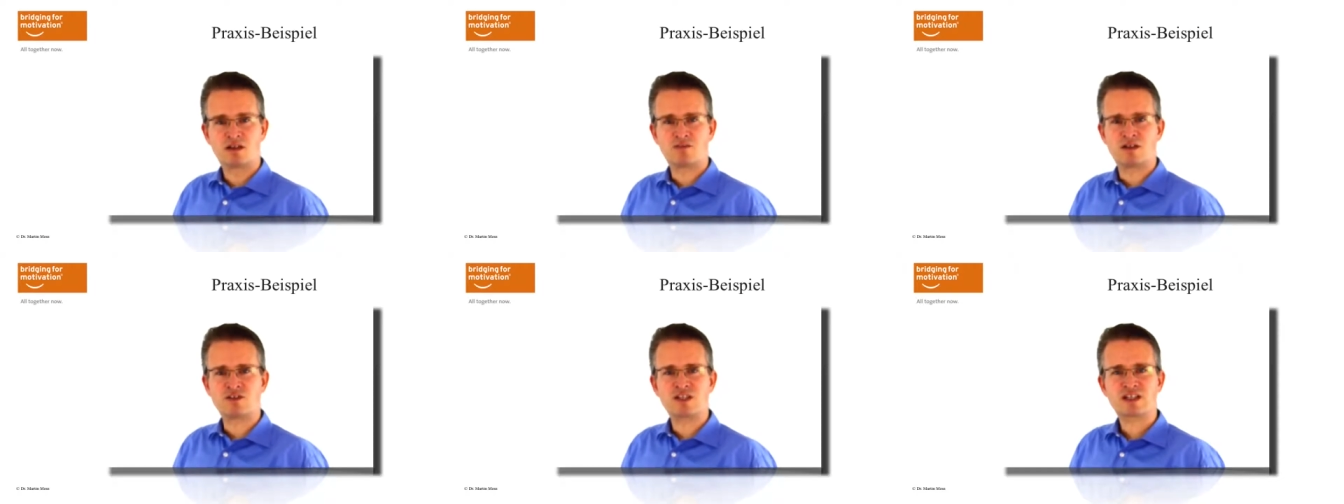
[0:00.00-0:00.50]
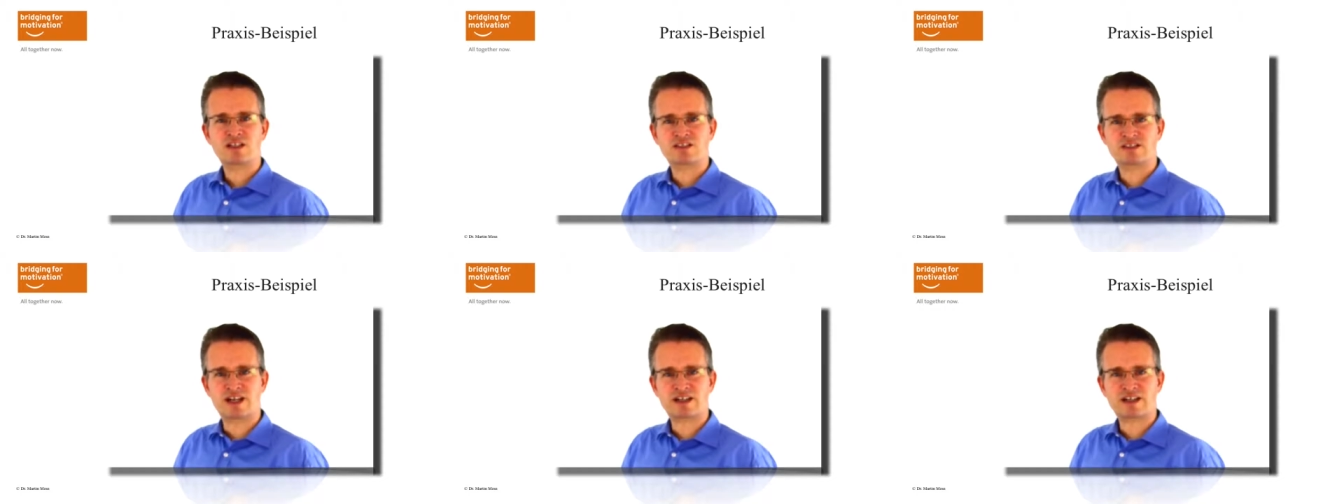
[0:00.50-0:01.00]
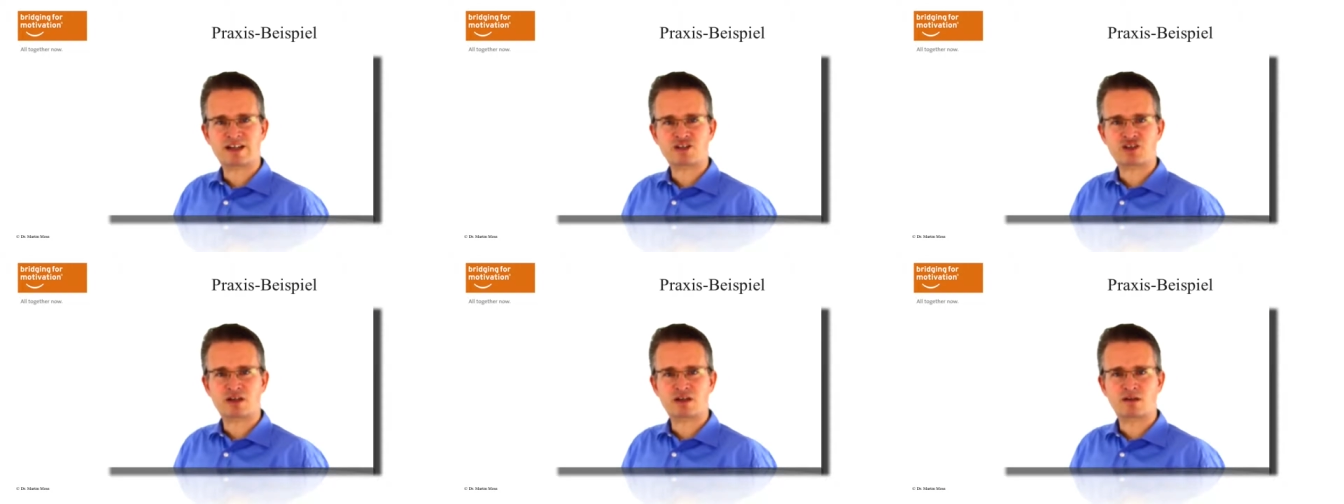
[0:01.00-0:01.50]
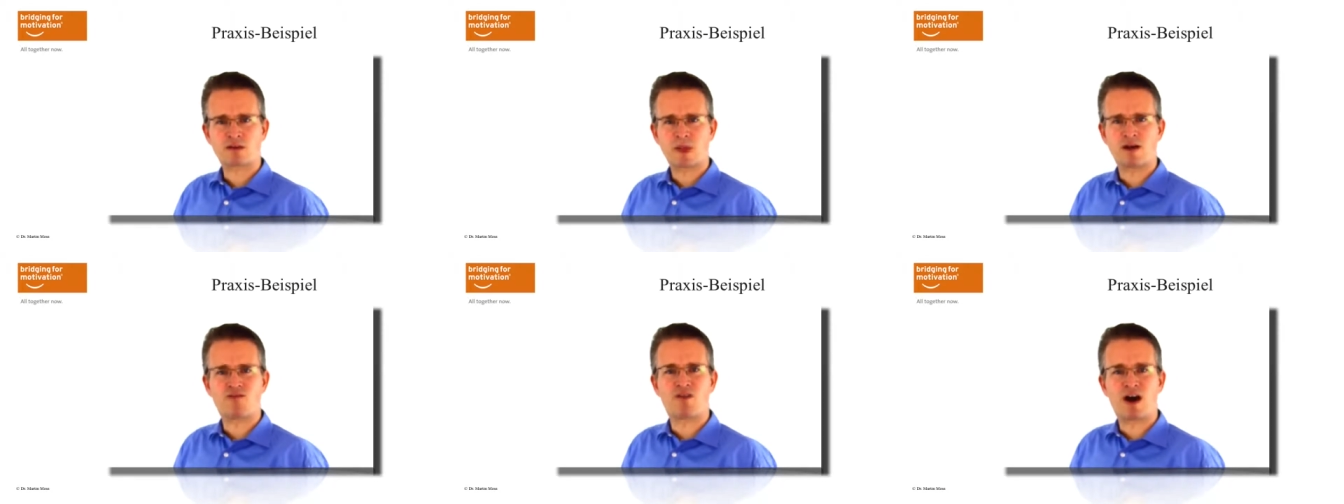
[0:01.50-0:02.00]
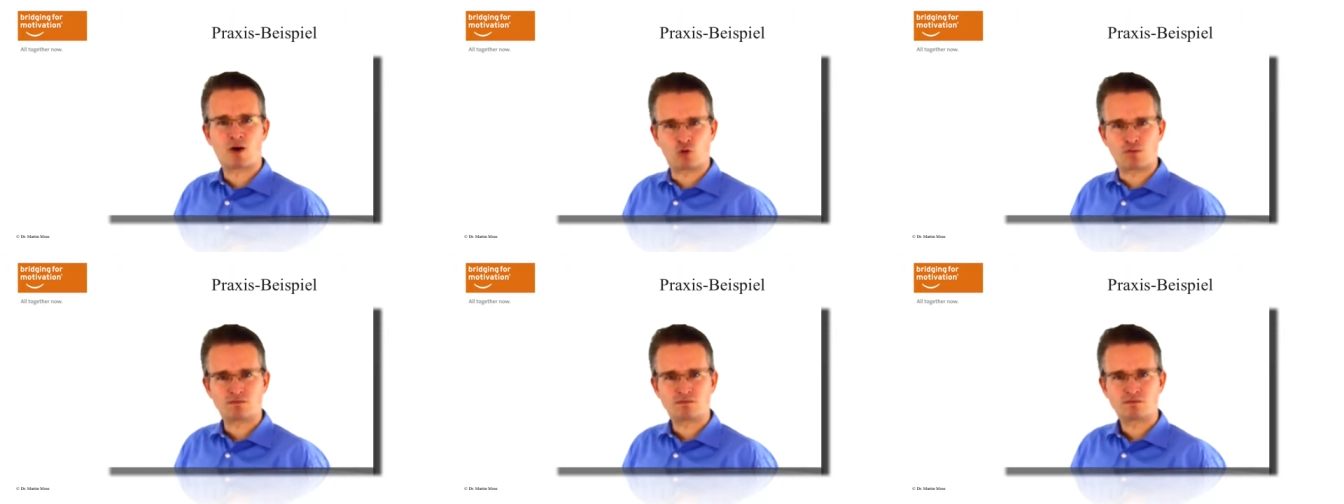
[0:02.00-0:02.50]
wenn wir da jetzt Zeit reinstecken, warum?